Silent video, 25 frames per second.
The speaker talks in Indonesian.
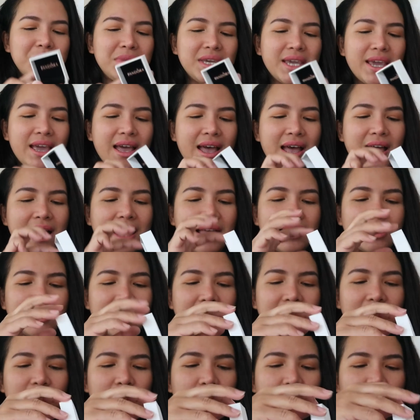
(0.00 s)
Mia
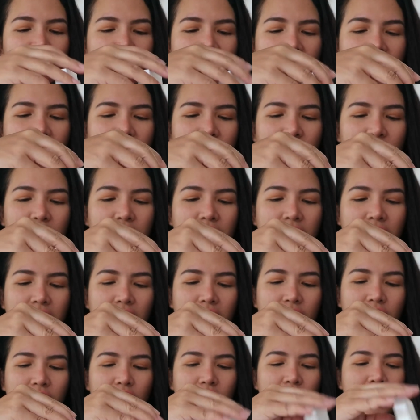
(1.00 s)
thank you thank you
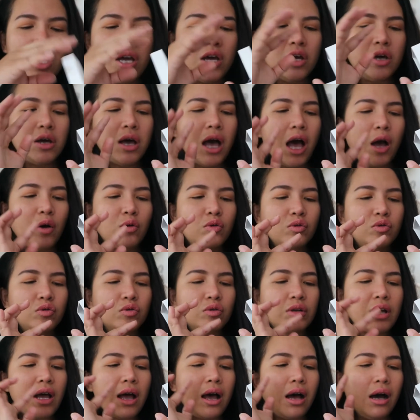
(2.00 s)
thank you aku
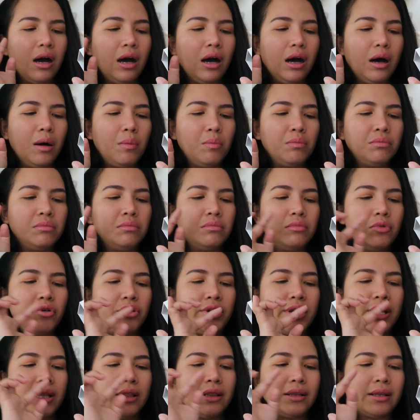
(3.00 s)
suka um,
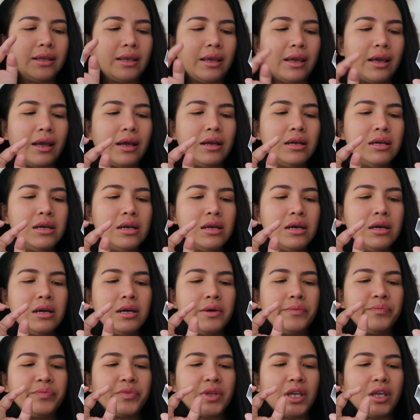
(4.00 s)
modelnya
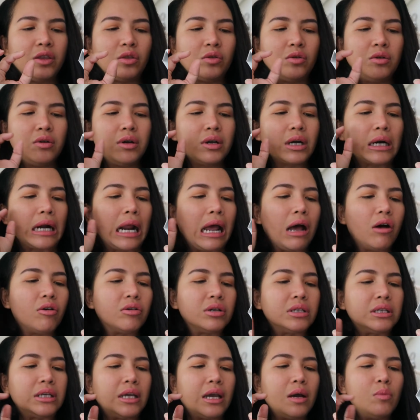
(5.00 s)
itu
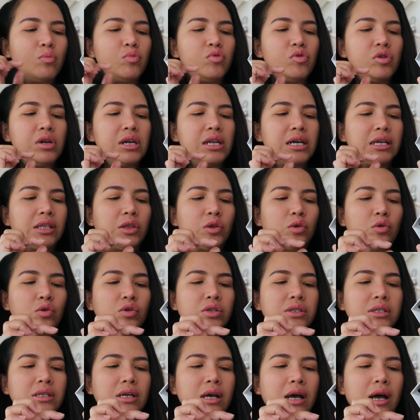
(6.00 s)
round ya bulat
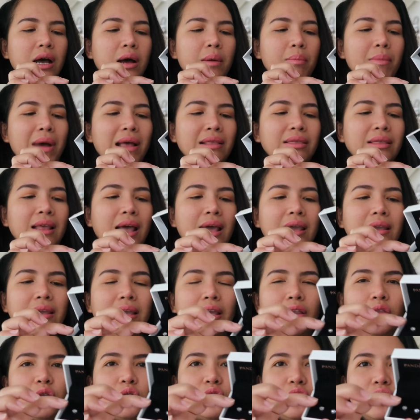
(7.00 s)
terus uh,
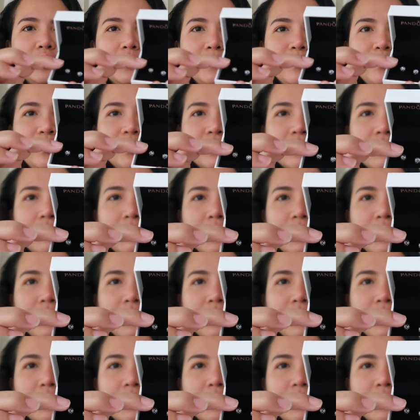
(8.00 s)
matanya itu